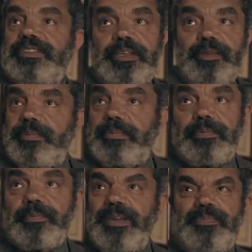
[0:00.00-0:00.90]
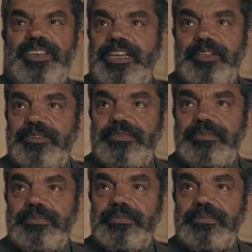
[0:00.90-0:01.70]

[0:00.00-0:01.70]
Está bien, me has pillado.